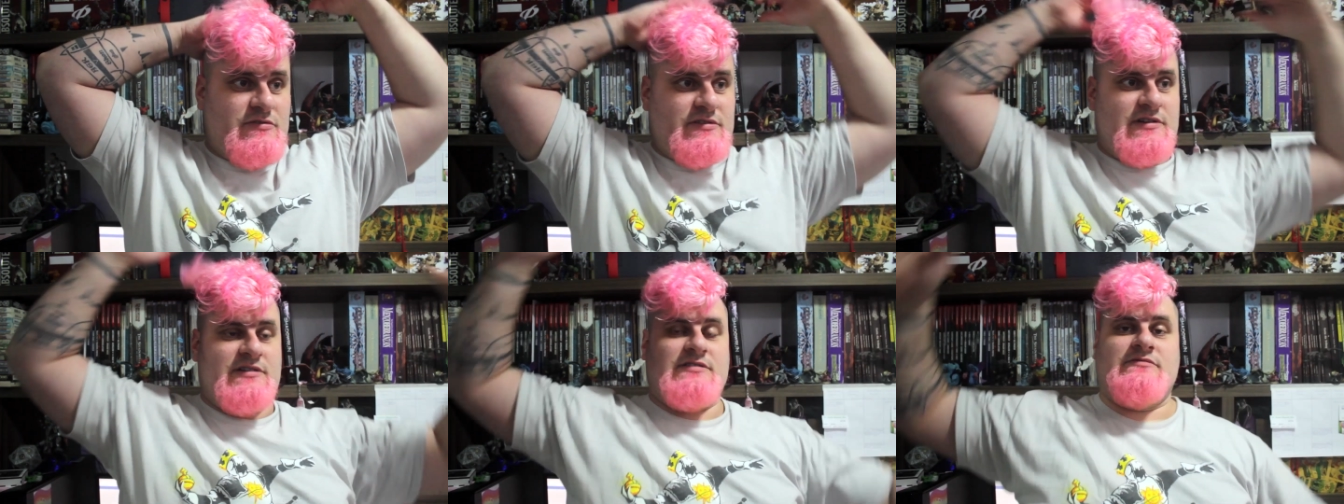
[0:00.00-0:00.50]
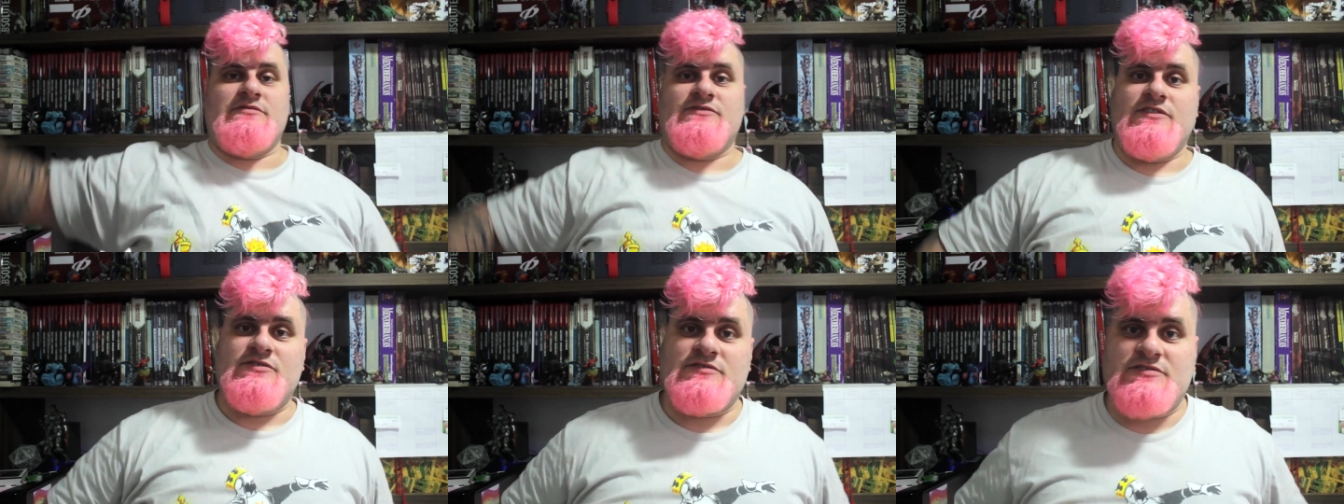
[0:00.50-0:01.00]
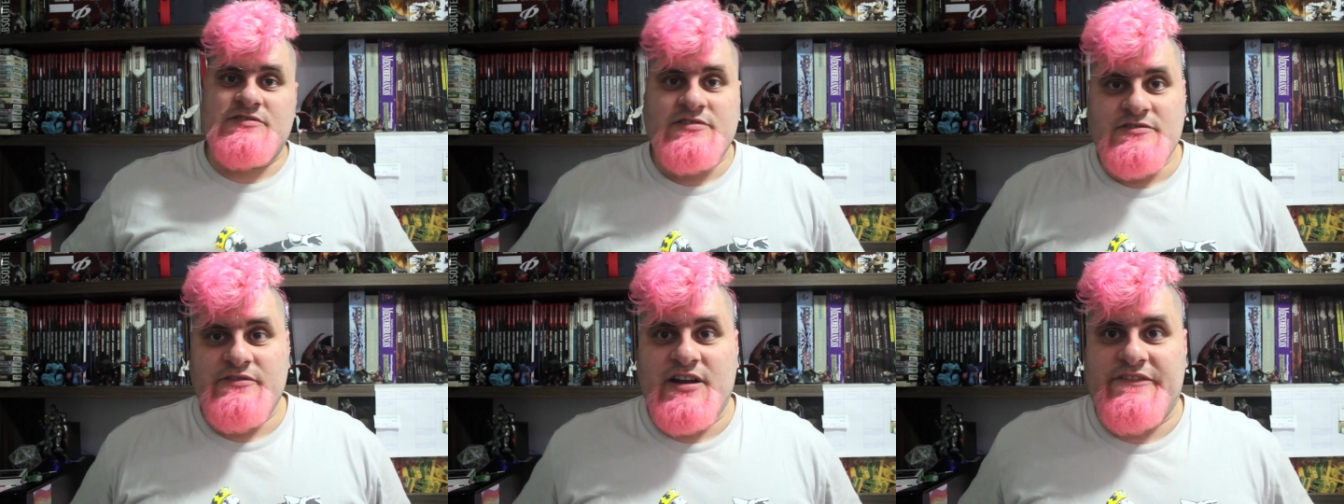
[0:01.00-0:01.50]
Luan, nos vídeos
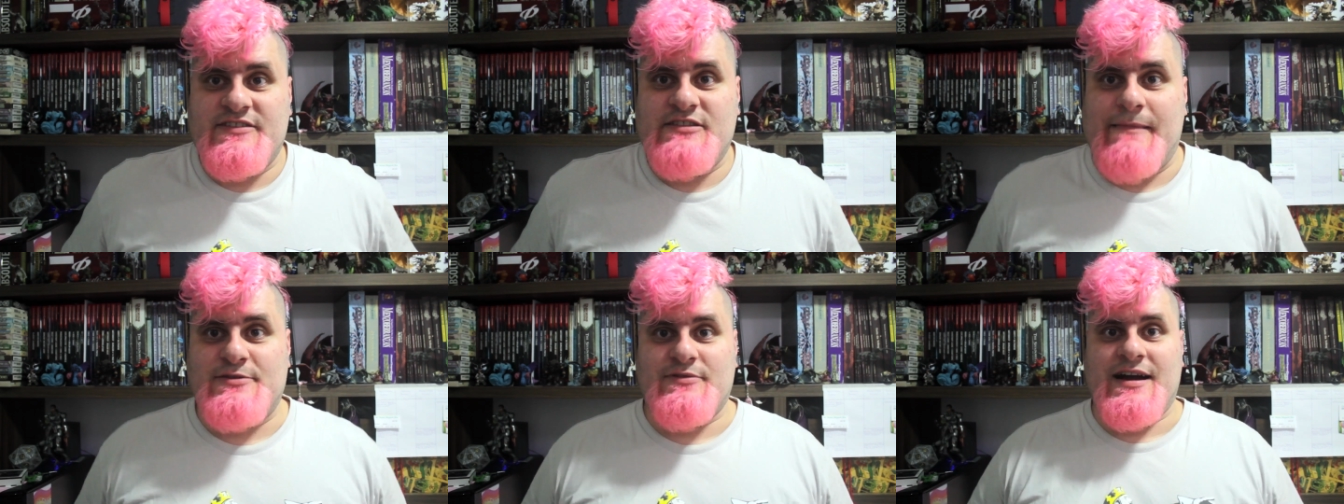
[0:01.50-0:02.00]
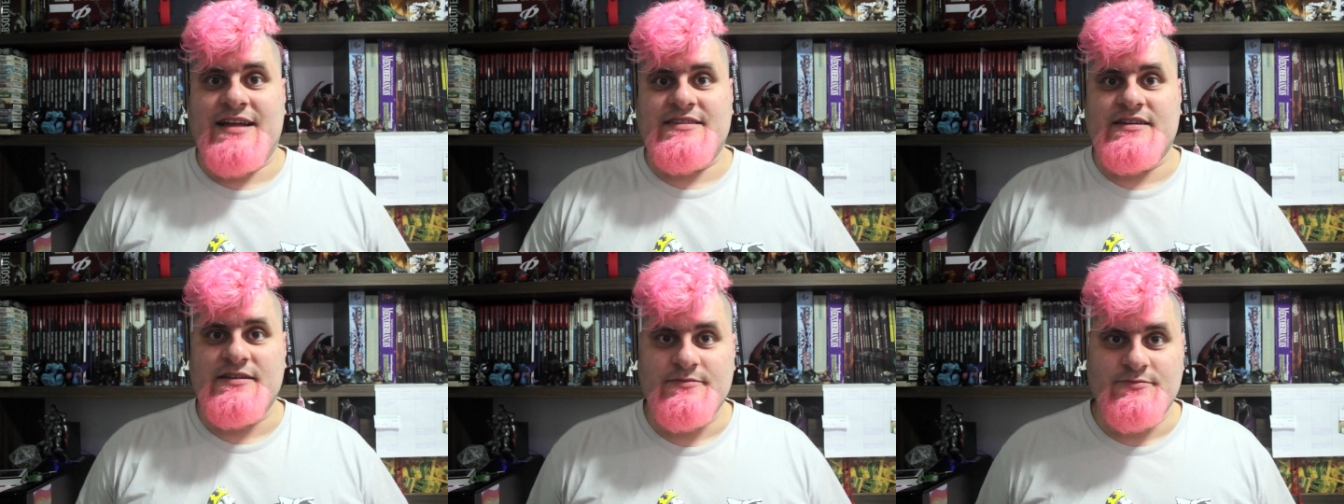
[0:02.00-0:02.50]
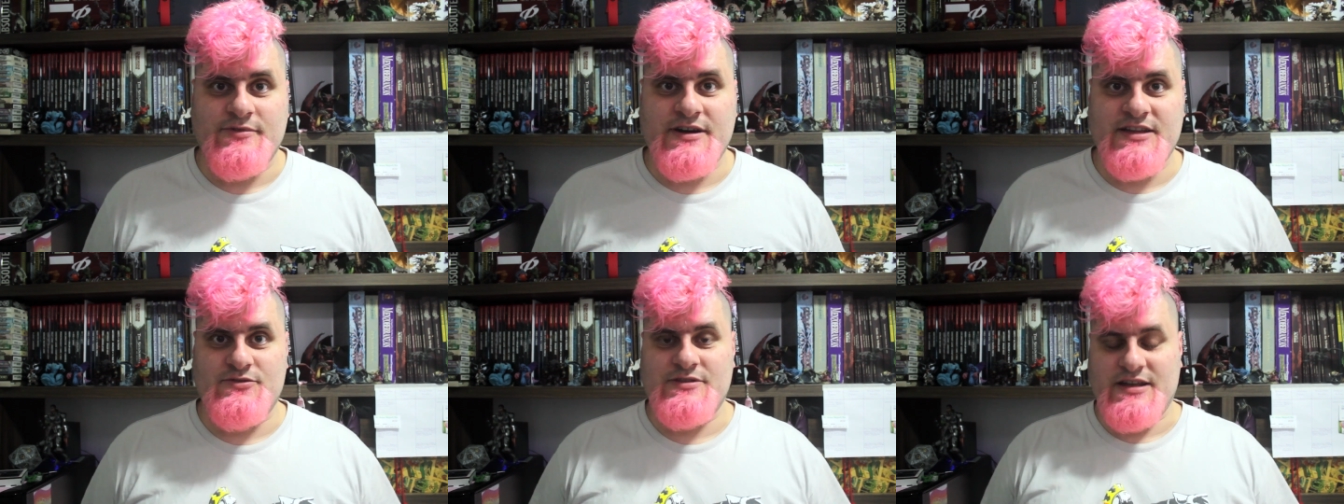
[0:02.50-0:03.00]
gravando de madrugada,
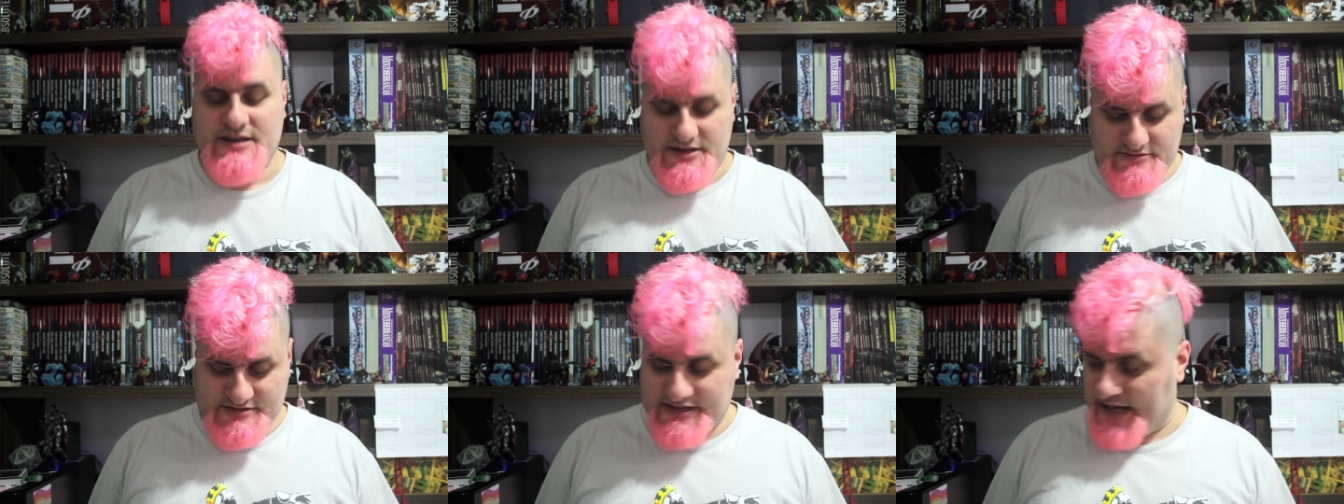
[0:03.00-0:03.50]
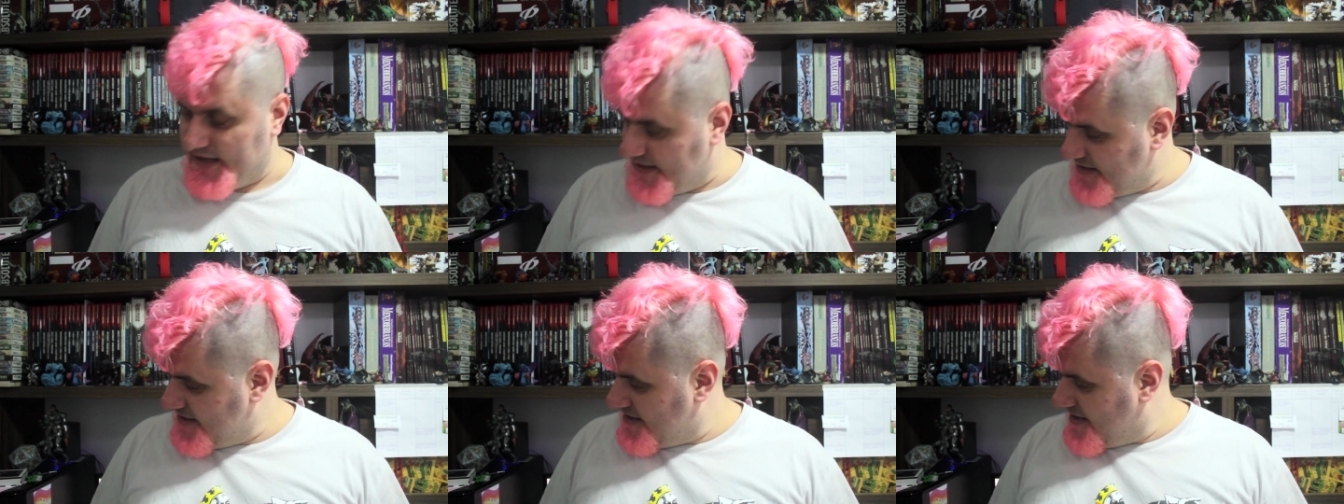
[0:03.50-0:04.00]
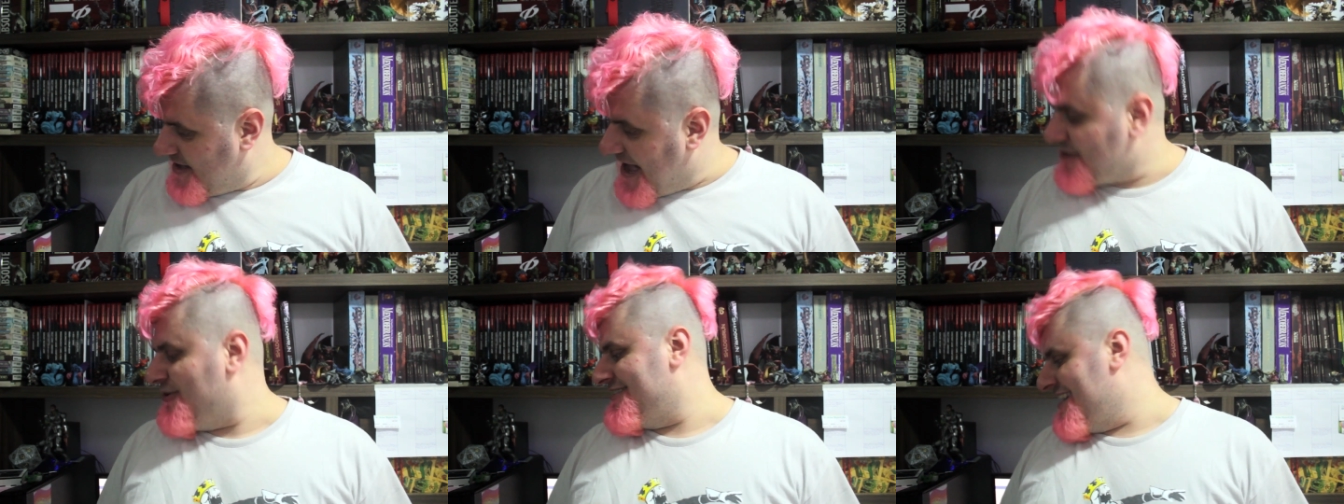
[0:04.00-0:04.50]
porque Dona Lírio está
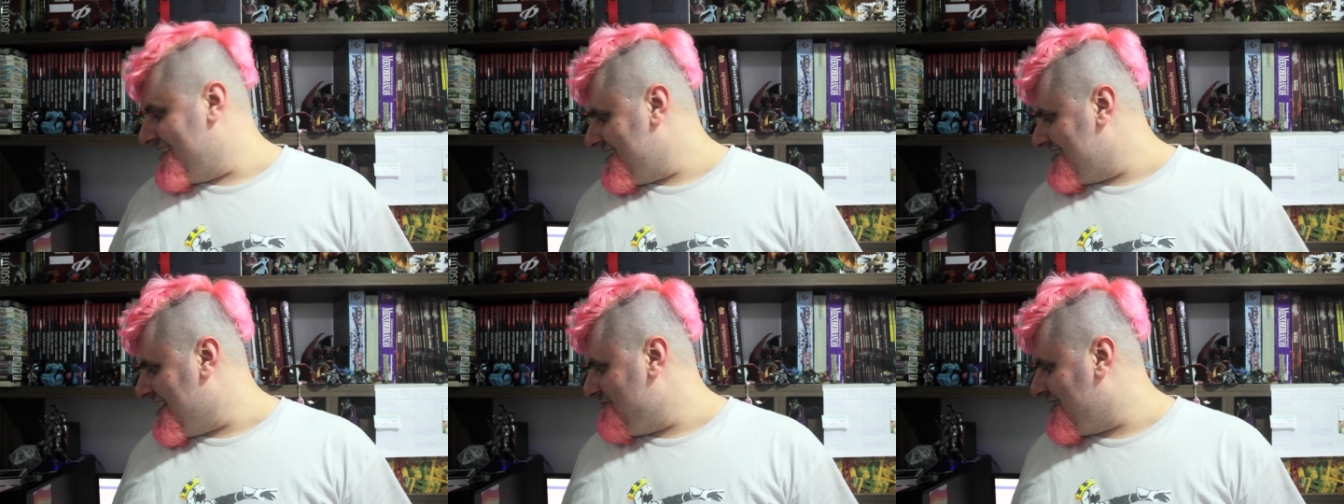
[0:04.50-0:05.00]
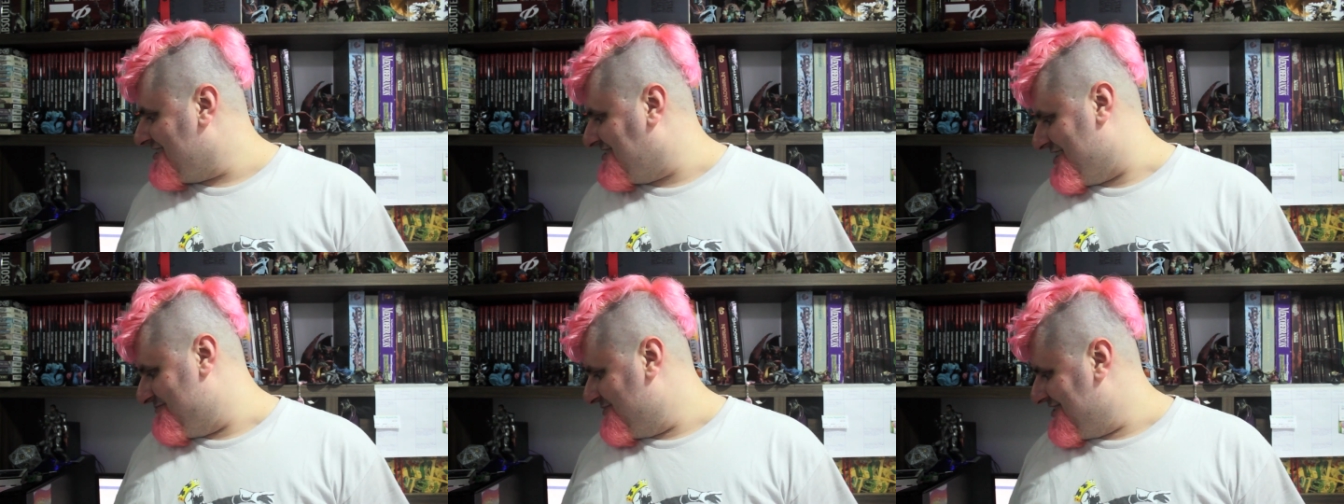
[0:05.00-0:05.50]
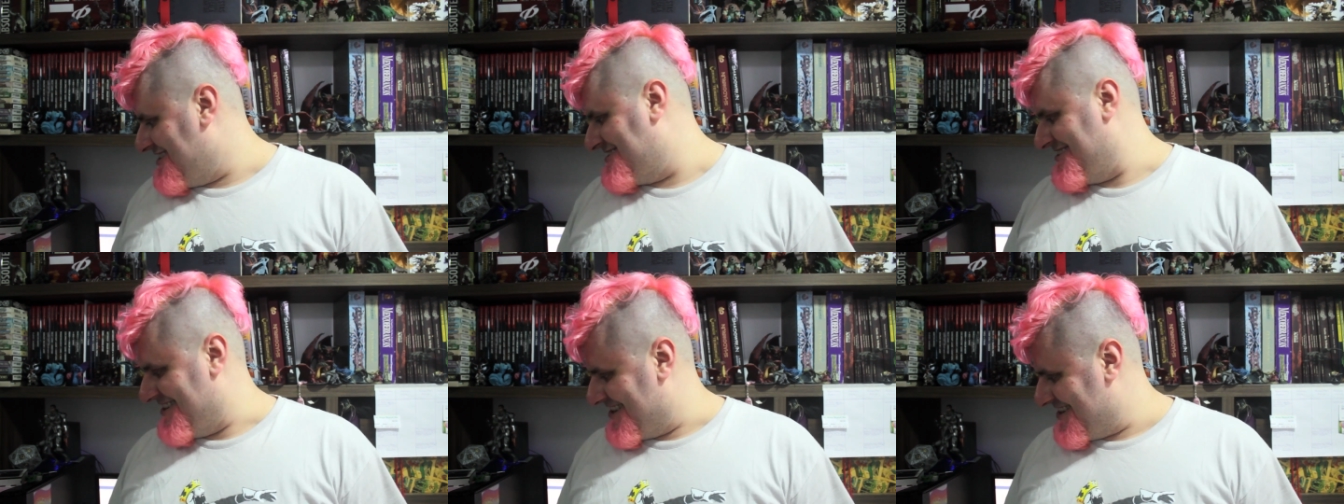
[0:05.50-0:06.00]
acordada, né, minha jam é
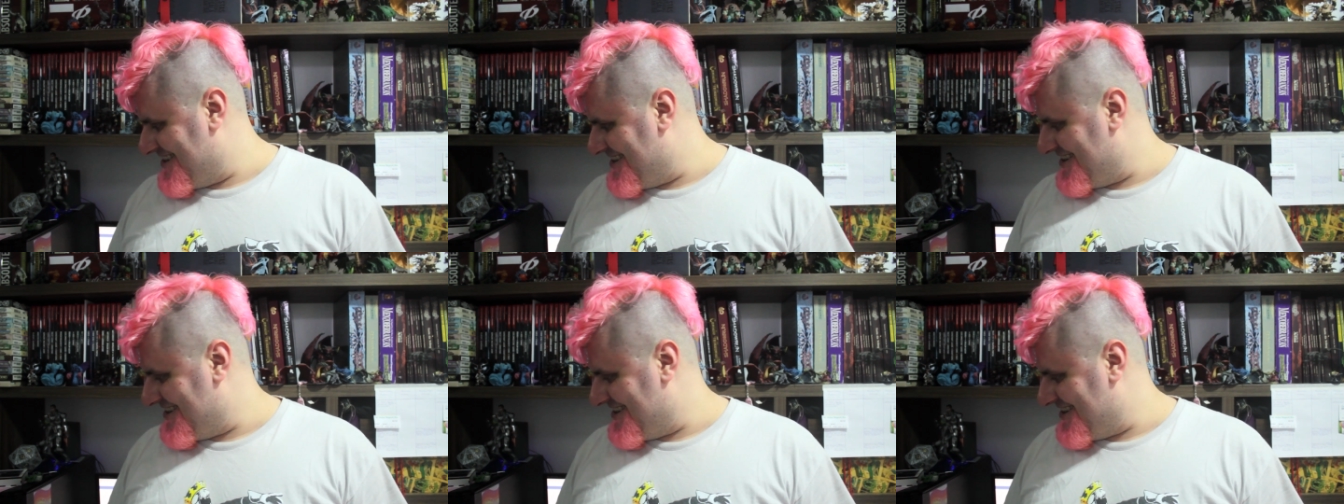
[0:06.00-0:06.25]
bonitinha?